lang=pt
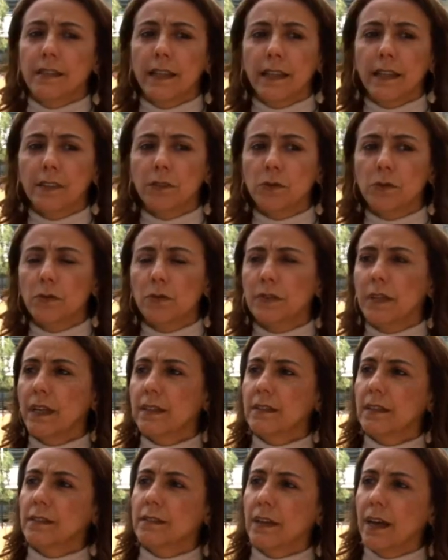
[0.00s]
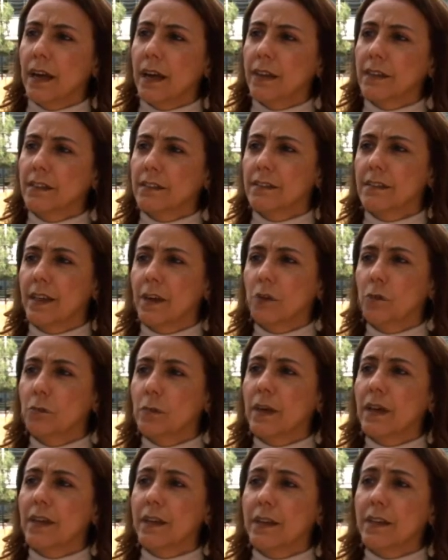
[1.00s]
Dentro dessas áreas é
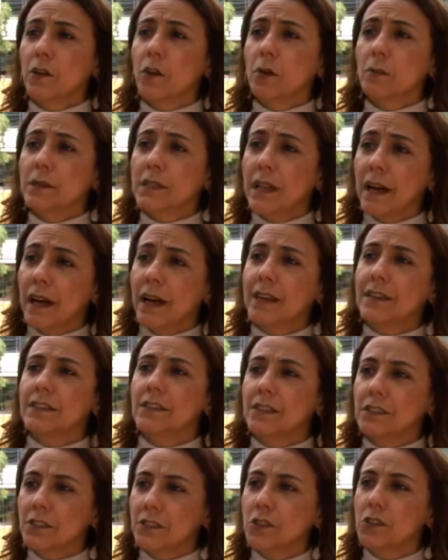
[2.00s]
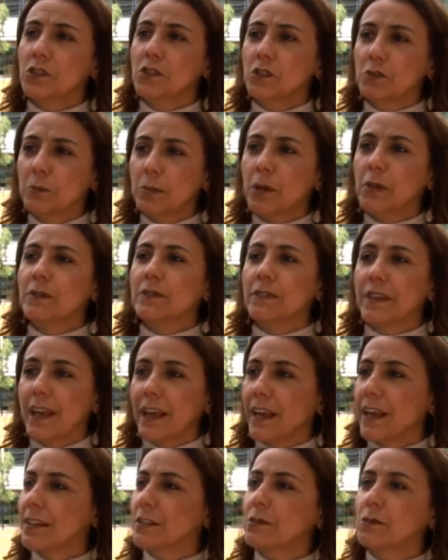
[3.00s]
uma enormidade de, de
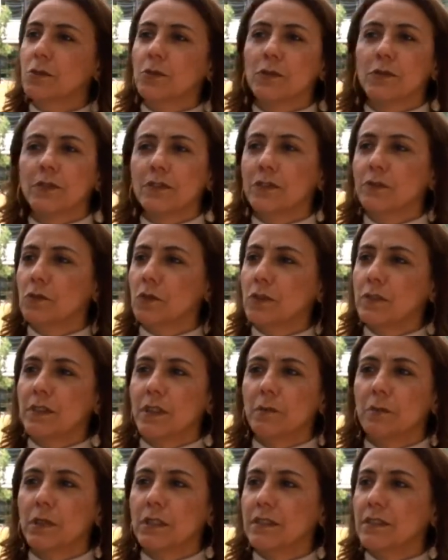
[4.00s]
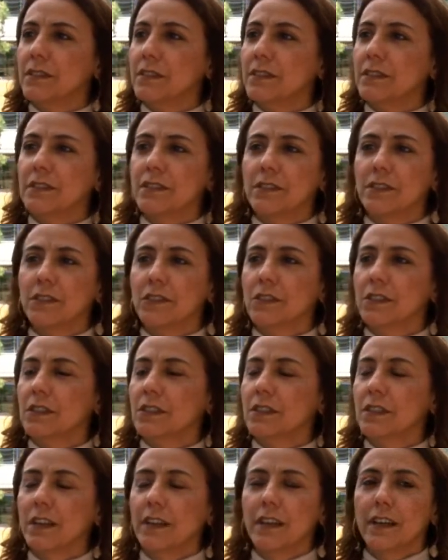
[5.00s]
processos, você precisa
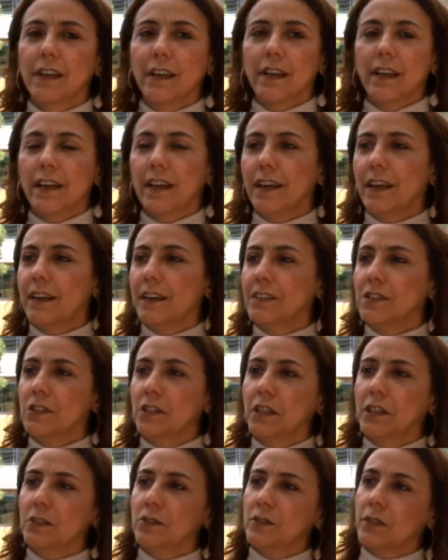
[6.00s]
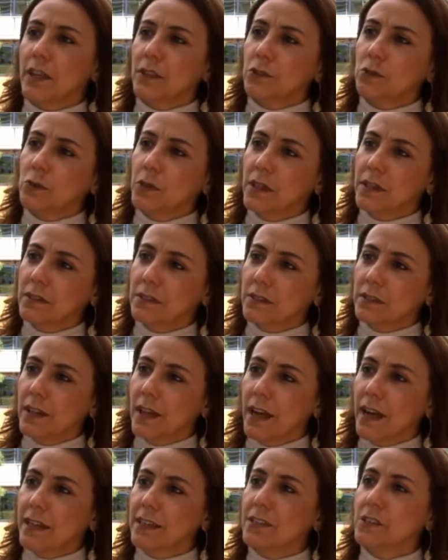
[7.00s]
de é, engenheiros que atuantes
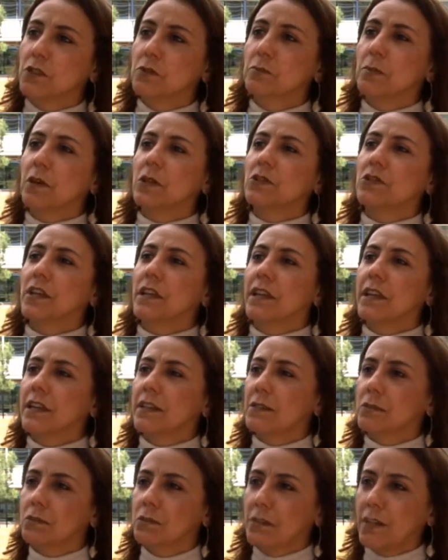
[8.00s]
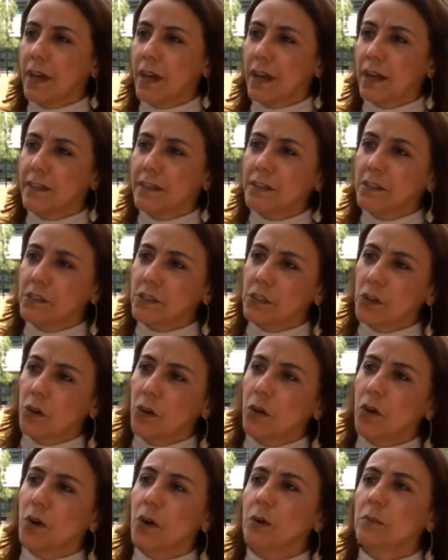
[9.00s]
na área de projeto, na área de
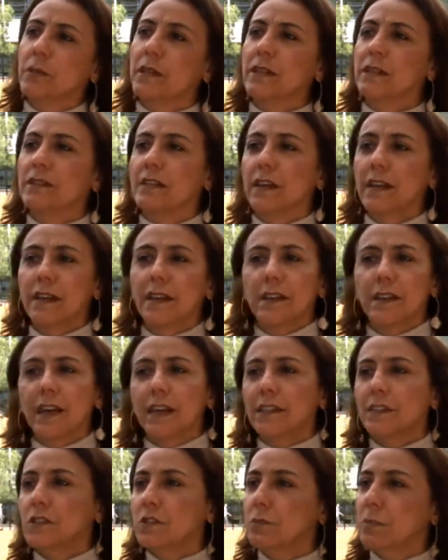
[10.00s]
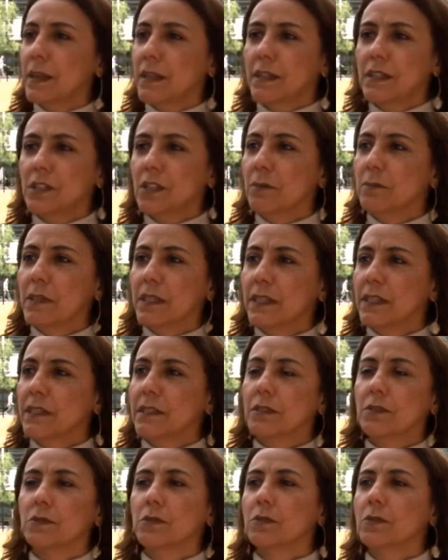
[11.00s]
obras, na área de
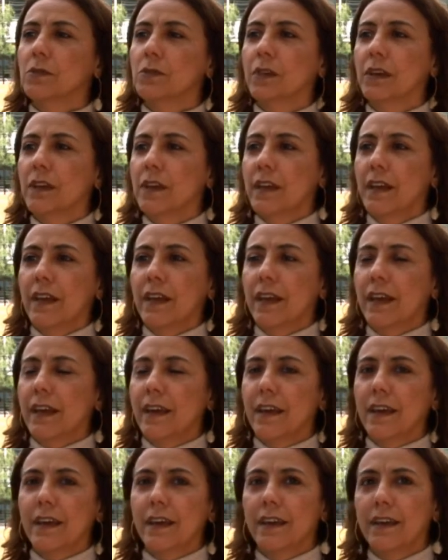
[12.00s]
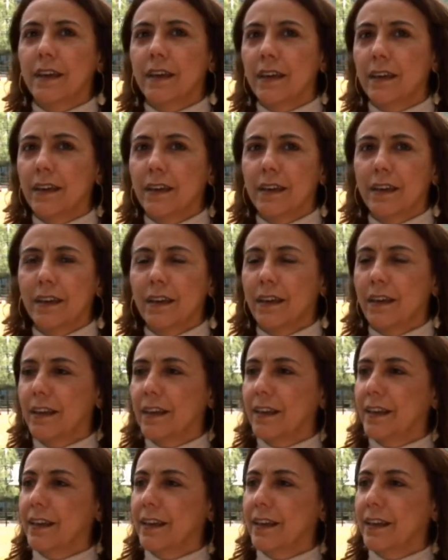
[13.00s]
planejamento. É,